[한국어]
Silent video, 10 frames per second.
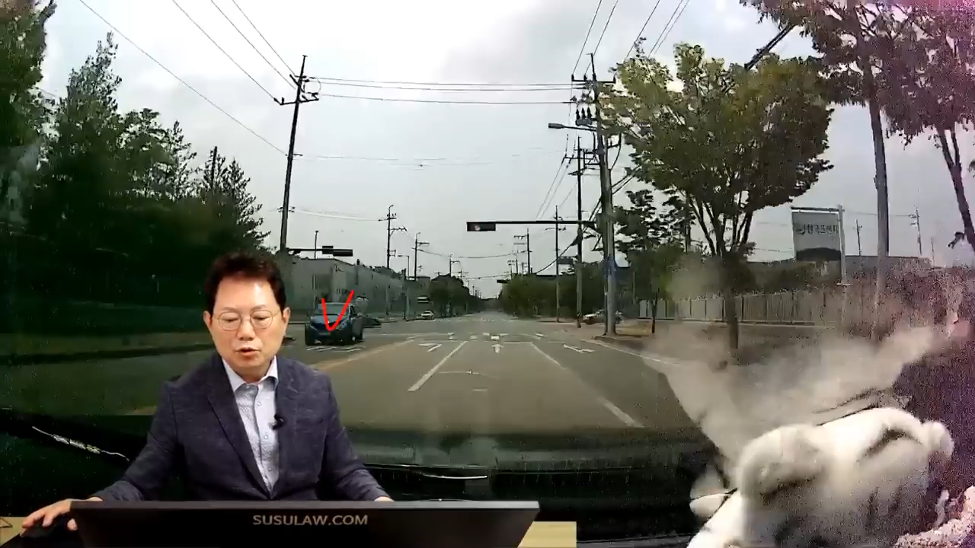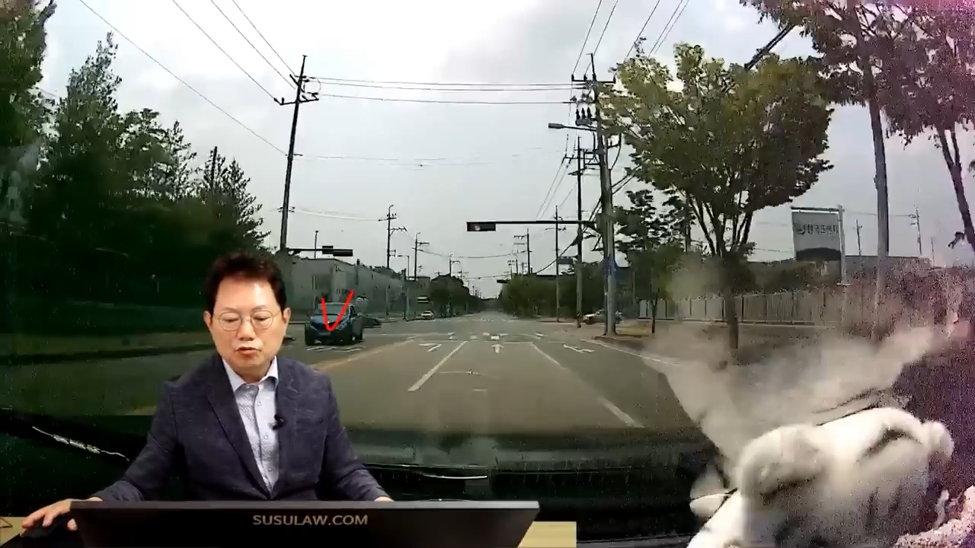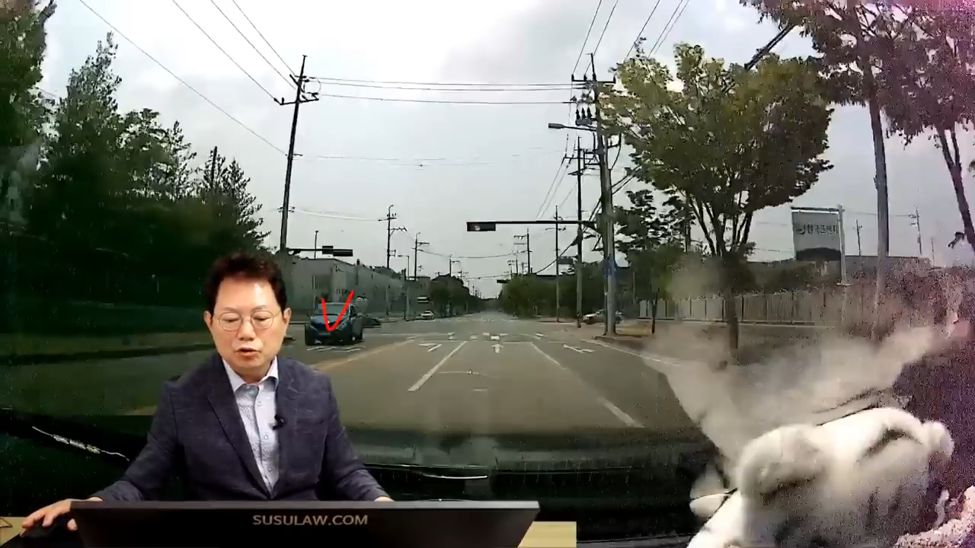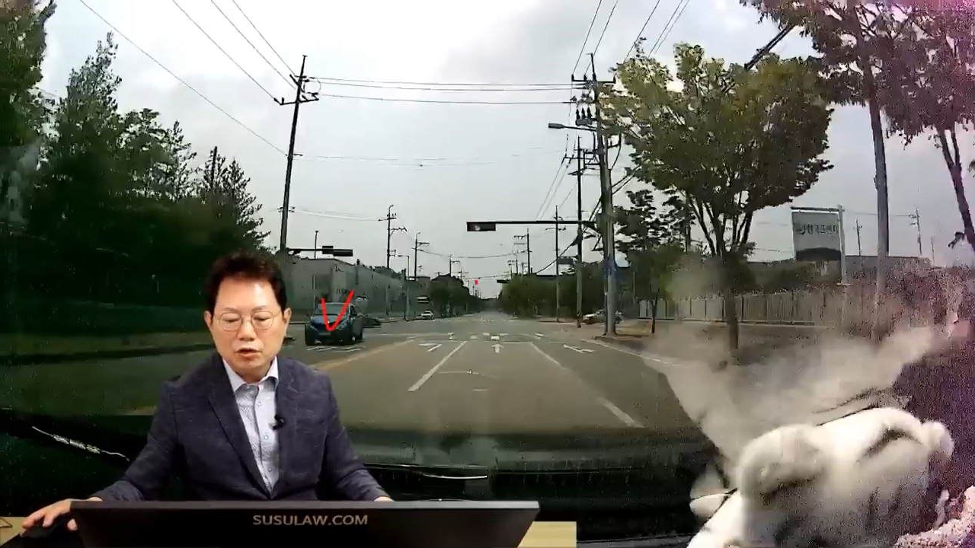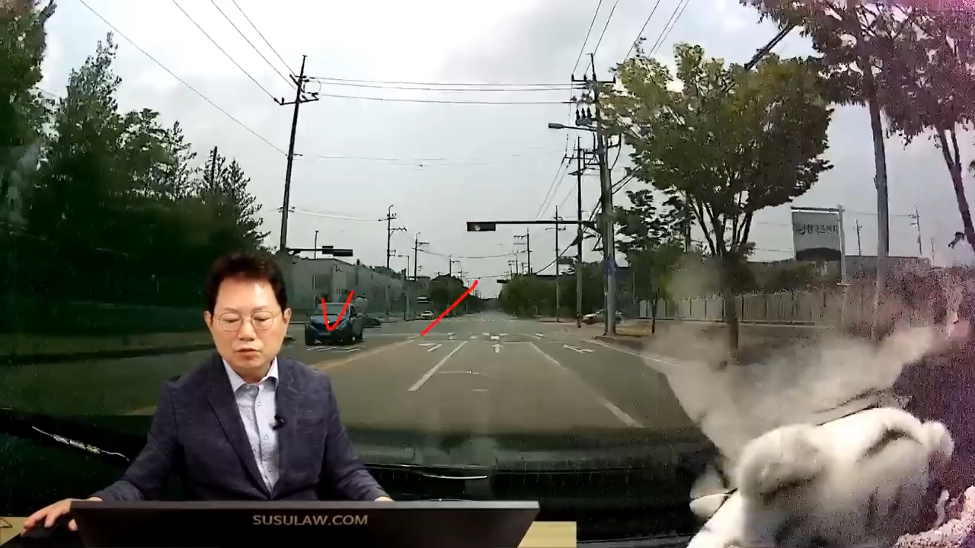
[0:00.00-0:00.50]
요
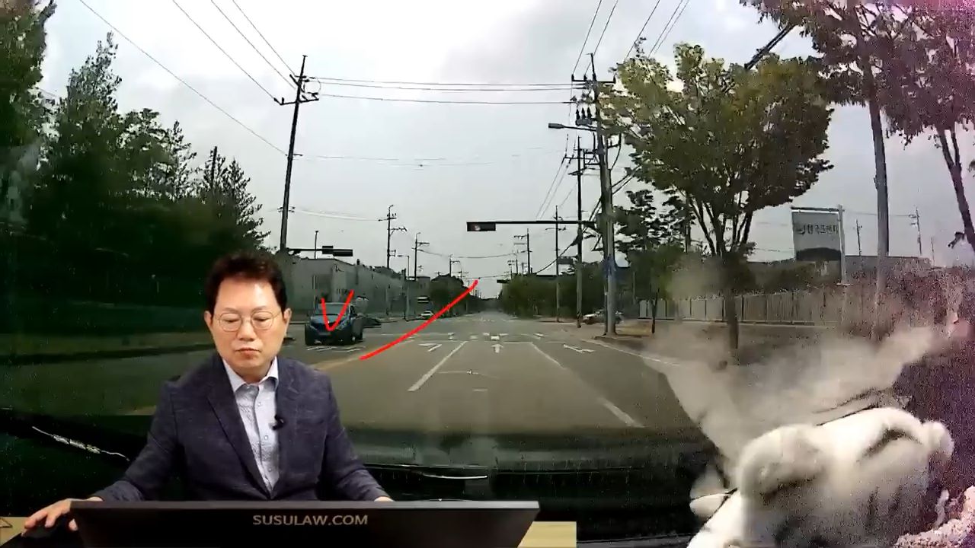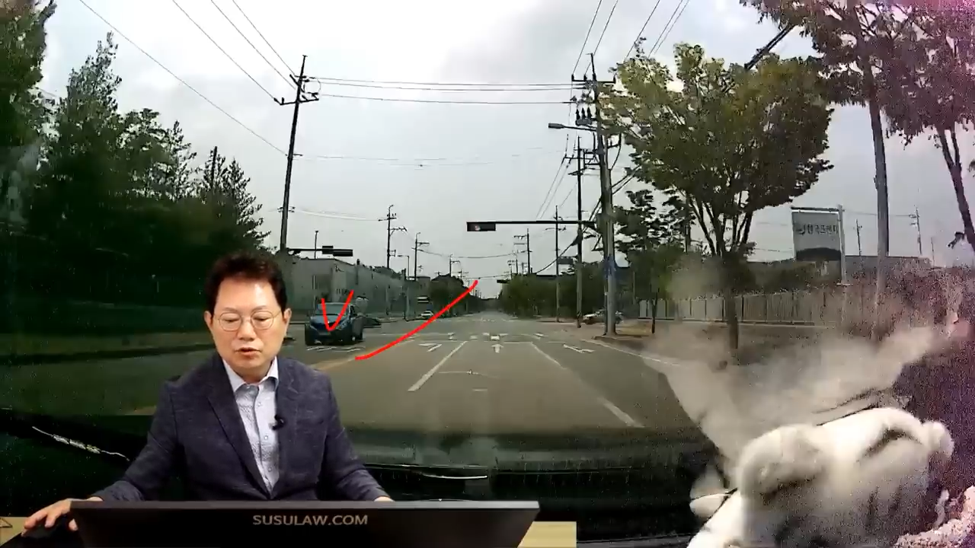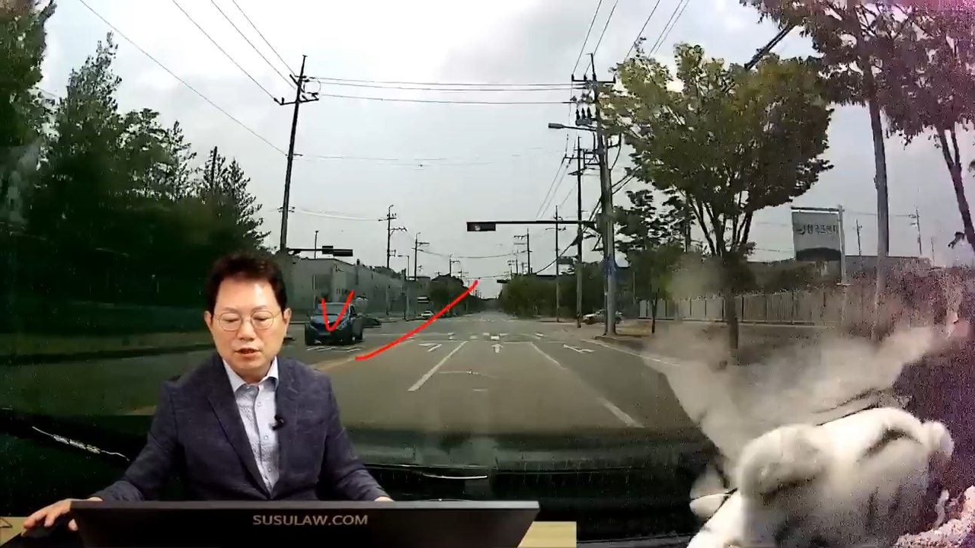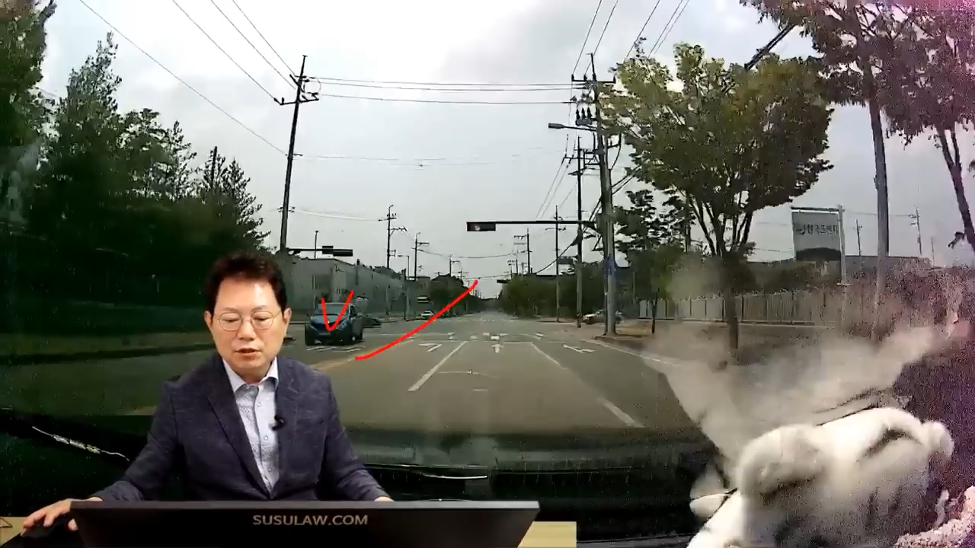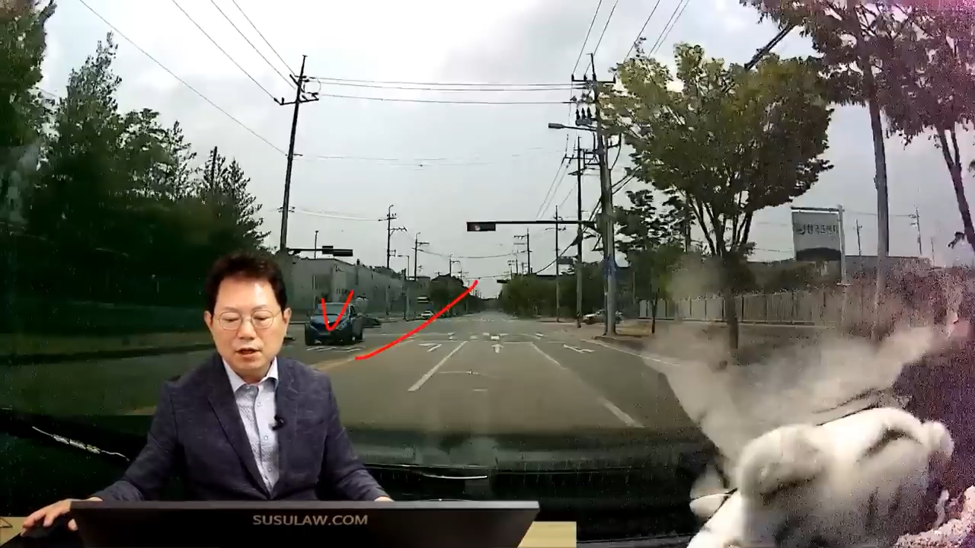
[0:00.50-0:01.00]
중앙선
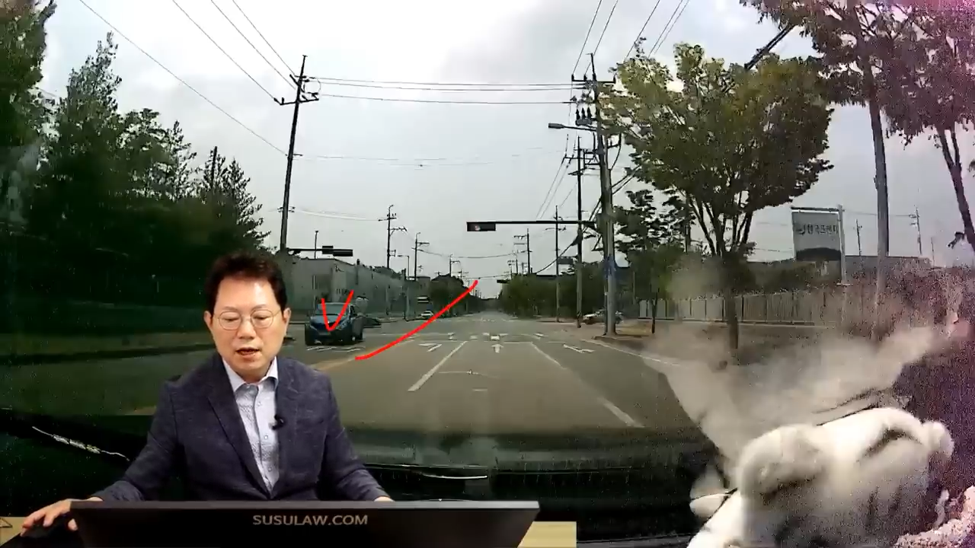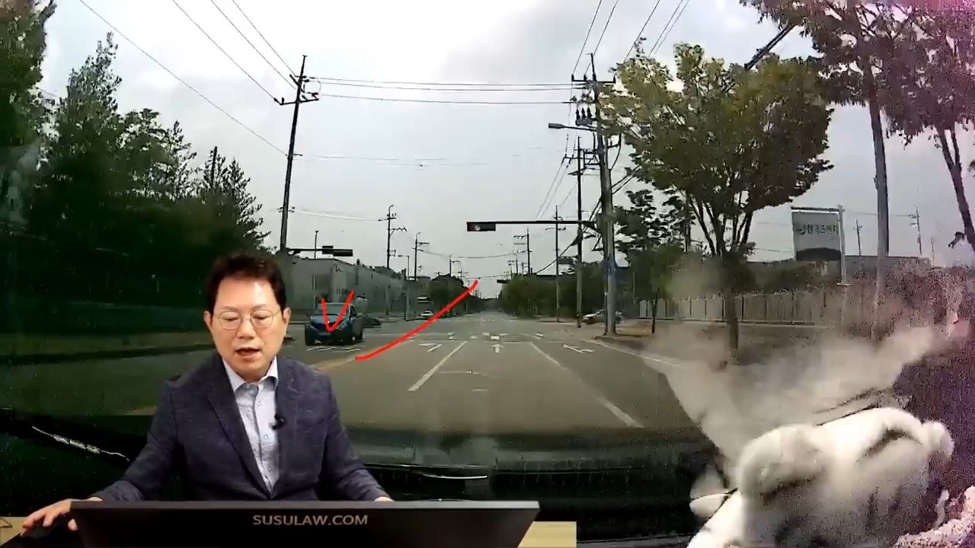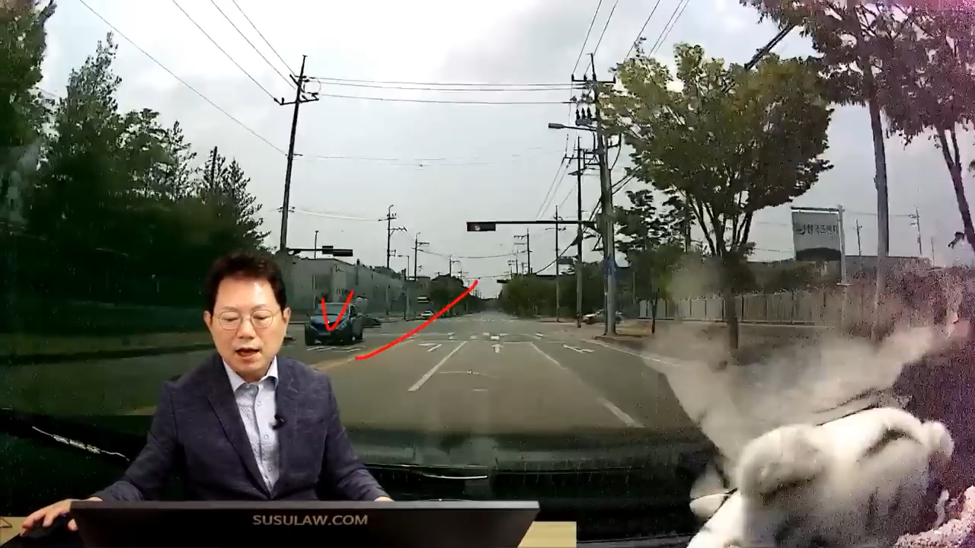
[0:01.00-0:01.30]
부근에서